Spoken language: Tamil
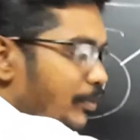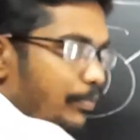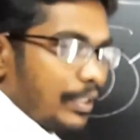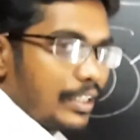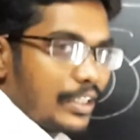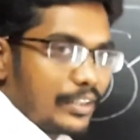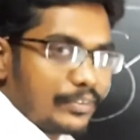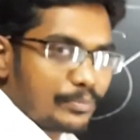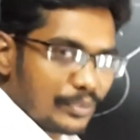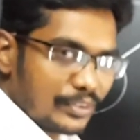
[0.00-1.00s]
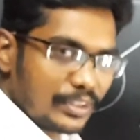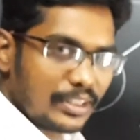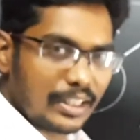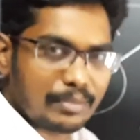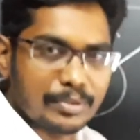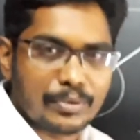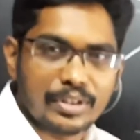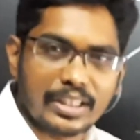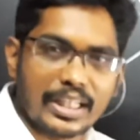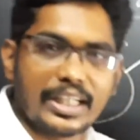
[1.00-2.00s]
மூவ் பண்ணலாம் மொத்தத்தில் நமக்கு ஒரு
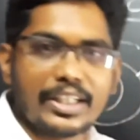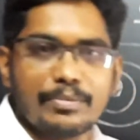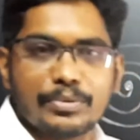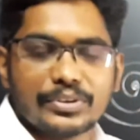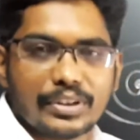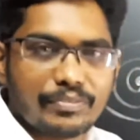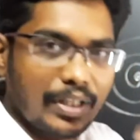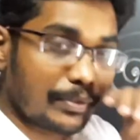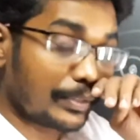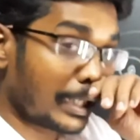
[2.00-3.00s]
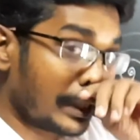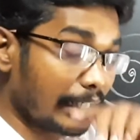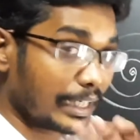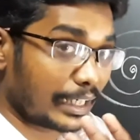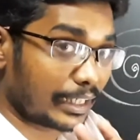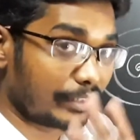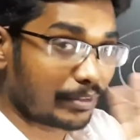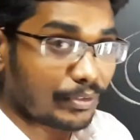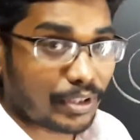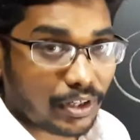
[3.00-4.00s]
ரிலேட்டிவ் மோஷன் வேணும் இந்த ரெண்டு கடையில்
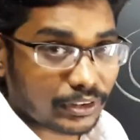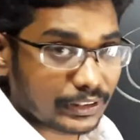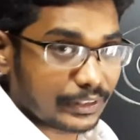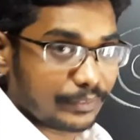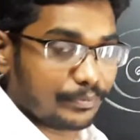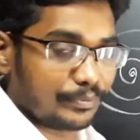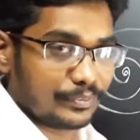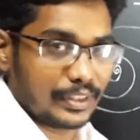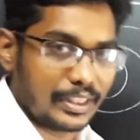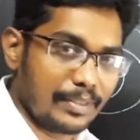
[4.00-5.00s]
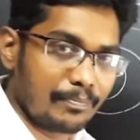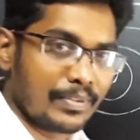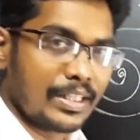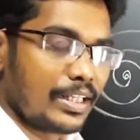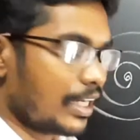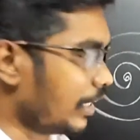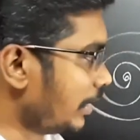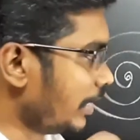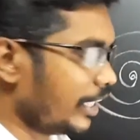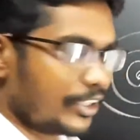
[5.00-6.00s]
இவ்வளவு தான் லாஜிக் சரியா அந்த
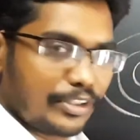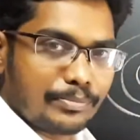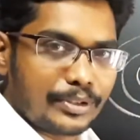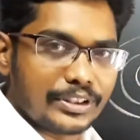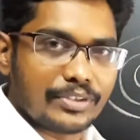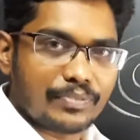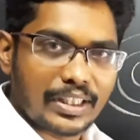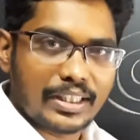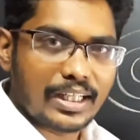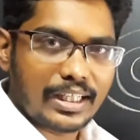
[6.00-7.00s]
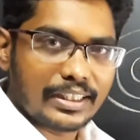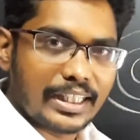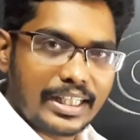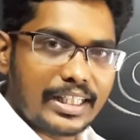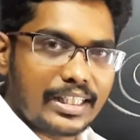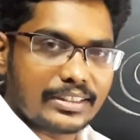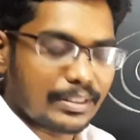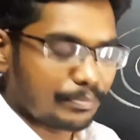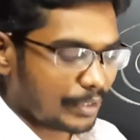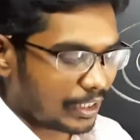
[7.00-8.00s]
ரிலேட்டிவ் மோஷன் வந்தால் எடி
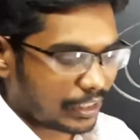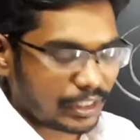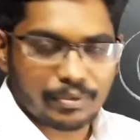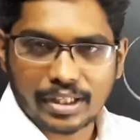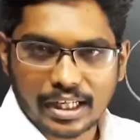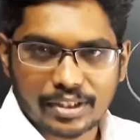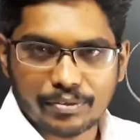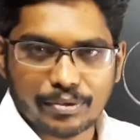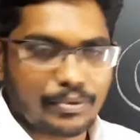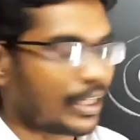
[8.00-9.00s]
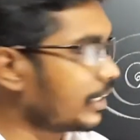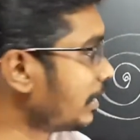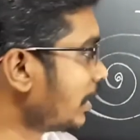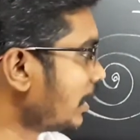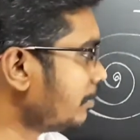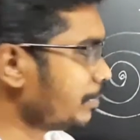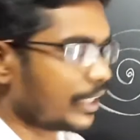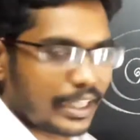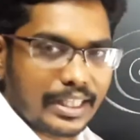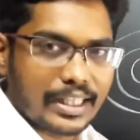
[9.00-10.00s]
ரிசம்பிள் ஆகிறதுல ஒரு கரண்ட் வரும் அந்த கரண்ட் பர்
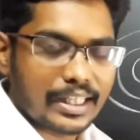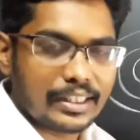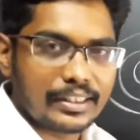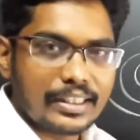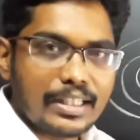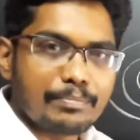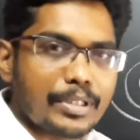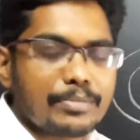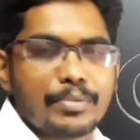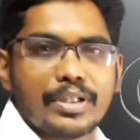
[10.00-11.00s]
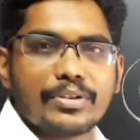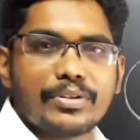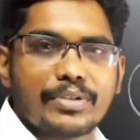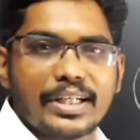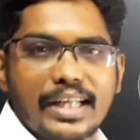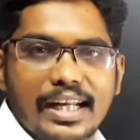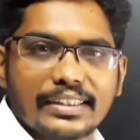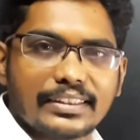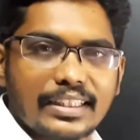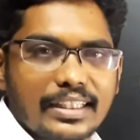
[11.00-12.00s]
எடி கரண்ட் பெரும்பாலும் இதனுடைய
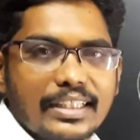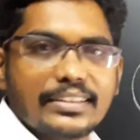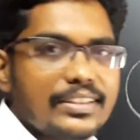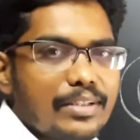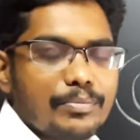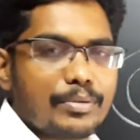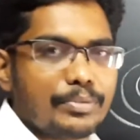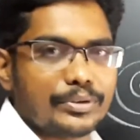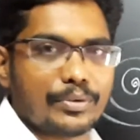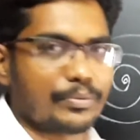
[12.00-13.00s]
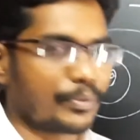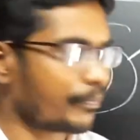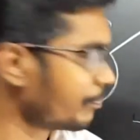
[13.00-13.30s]
டேரக்ஷனை லென்ஸில் மூலமாக சொல்லுவோம்